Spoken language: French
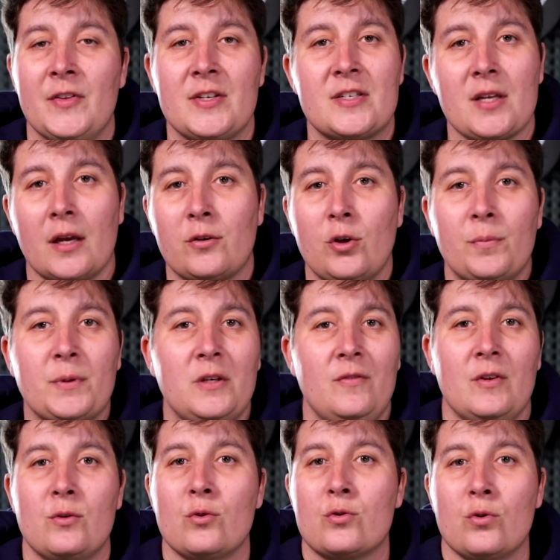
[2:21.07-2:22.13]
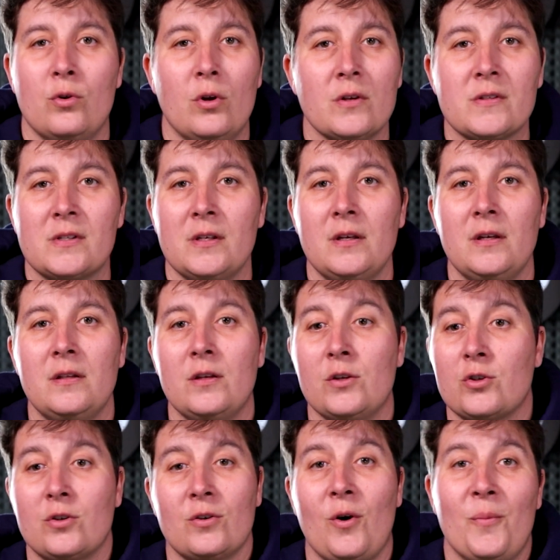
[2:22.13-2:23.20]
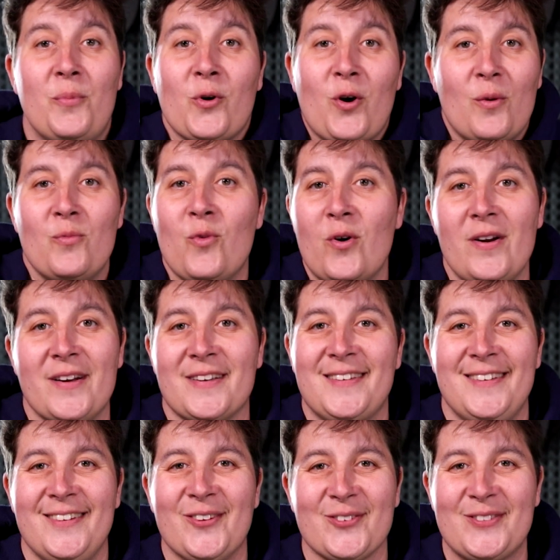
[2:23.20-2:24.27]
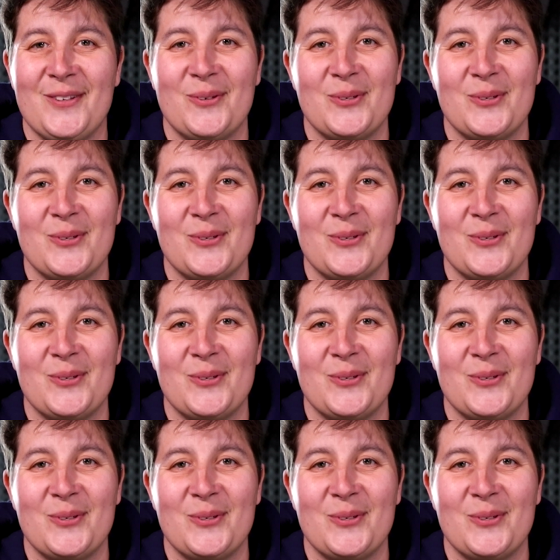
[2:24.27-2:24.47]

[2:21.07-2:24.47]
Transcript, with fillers: des startups qui viennent de se lancer, des gens un peu comme moi là qui lancent des